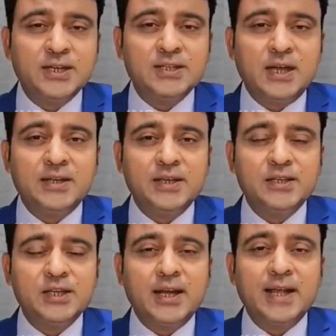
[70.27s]
का इजहार
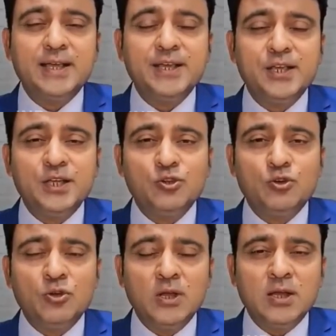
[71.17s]
किया जा रहा है कि ये जो
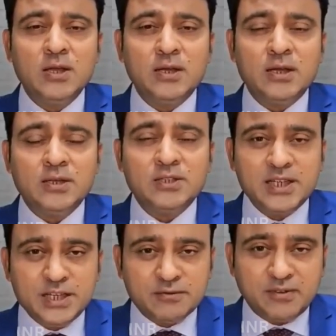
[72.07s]

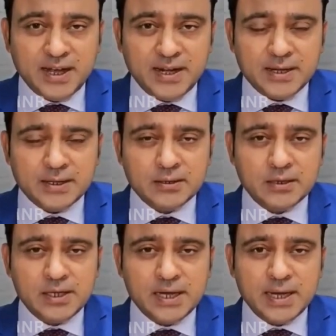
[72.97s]
सीज फायर है
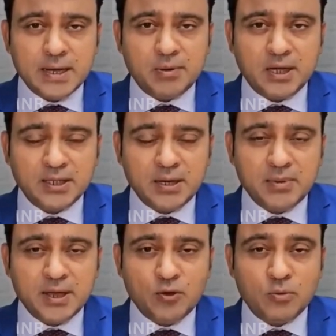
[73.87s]
ये अब खतरे
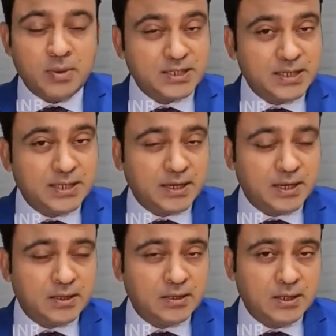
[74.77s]
में है और माजी की
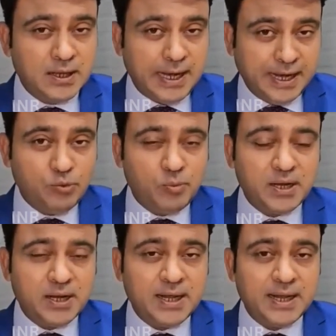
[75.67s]
तरह एन
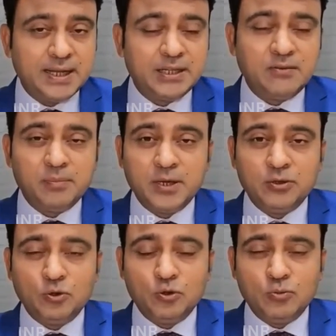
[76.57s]
मुमकिन है एक दफ़ा फिर
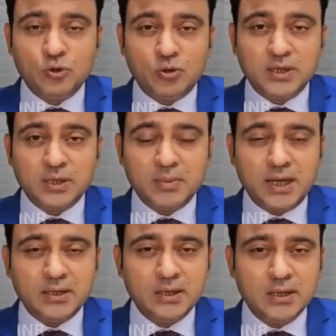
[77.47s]
दोनों मुल्कों के
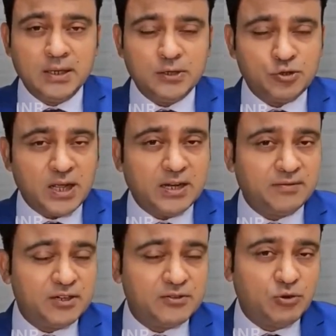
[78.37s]
दरमियान जो लाइन
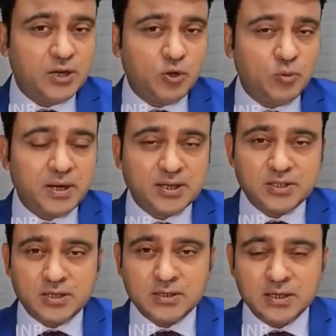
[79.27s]
ऑफ कंट्रोल के ऊपर
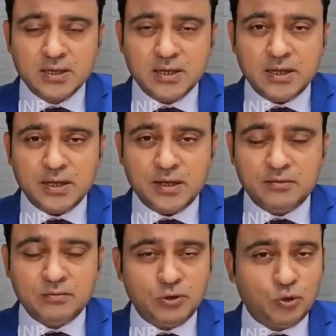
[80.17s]
अक्सर
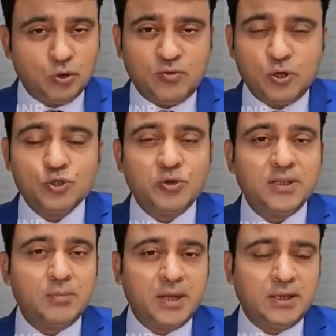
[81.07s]
दोनों फौजों के
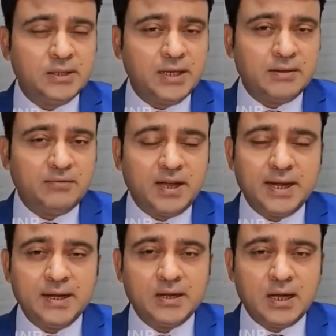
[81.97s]
दरमियान एक
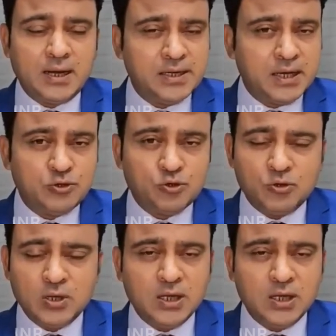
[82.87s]
फायरिंग का या जो